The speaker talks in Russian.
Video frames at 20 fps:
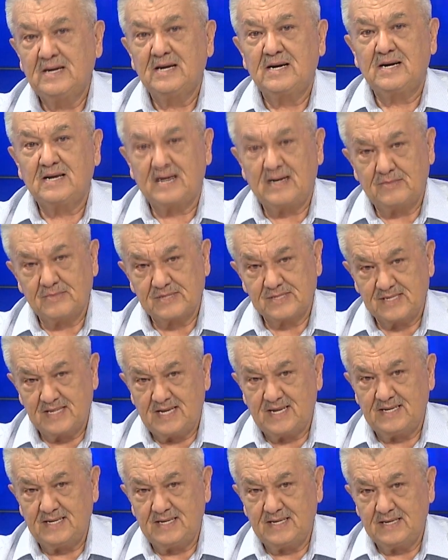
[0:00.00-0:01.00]
храм
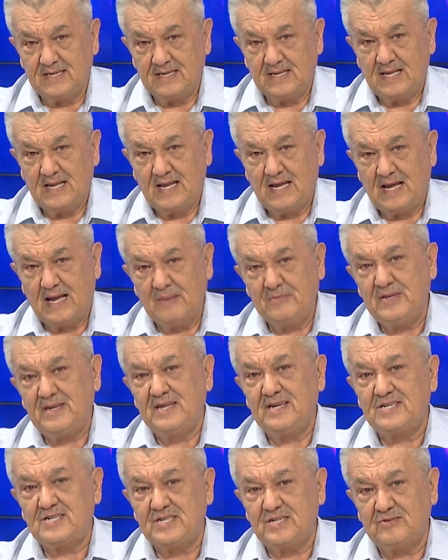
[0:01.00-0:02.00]
знаний,
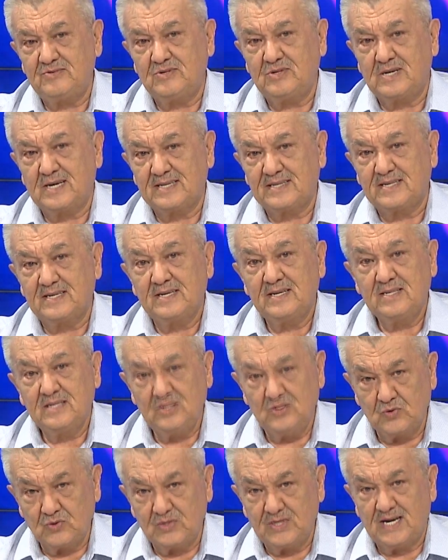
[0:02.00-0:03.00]
оберечь его от
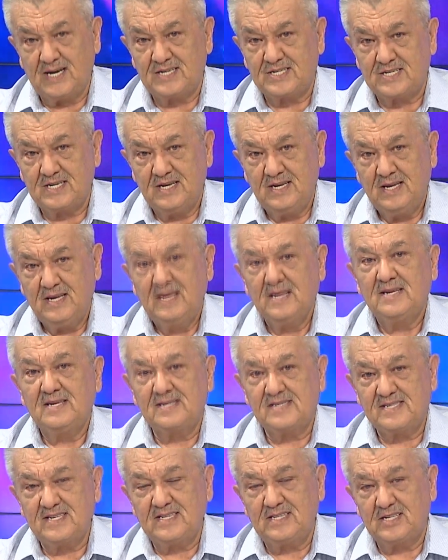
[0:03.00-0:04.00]
неудач и
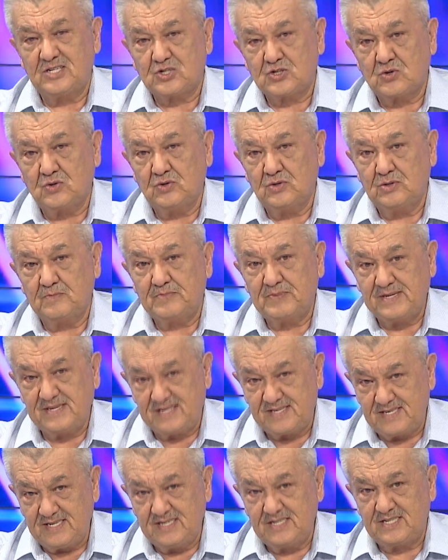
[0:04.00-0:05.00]
сделать школу
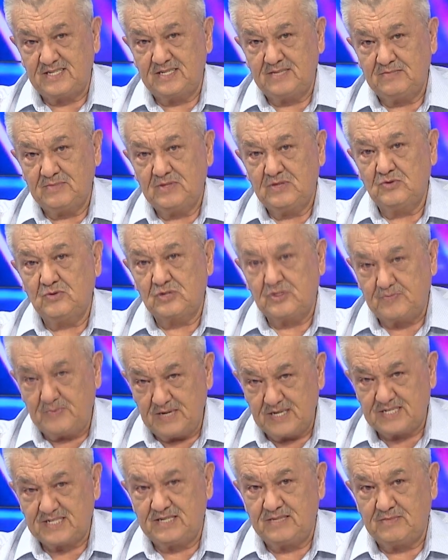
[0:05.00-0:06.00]
престижным и
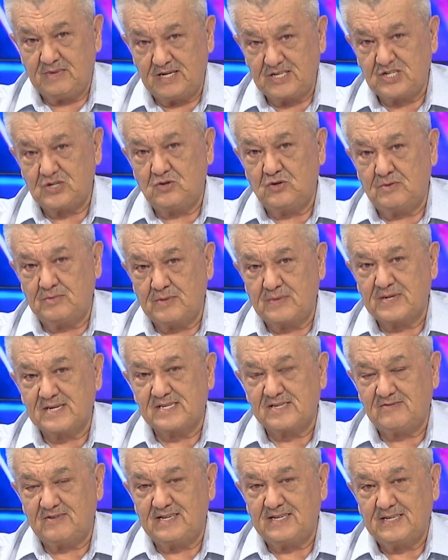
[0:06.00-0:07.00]
успешным очагом
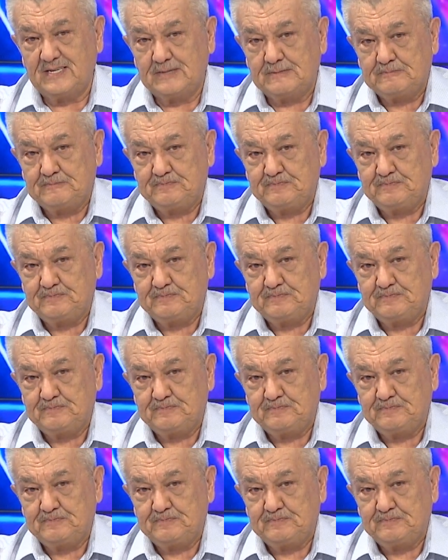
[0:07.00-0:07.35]
образования.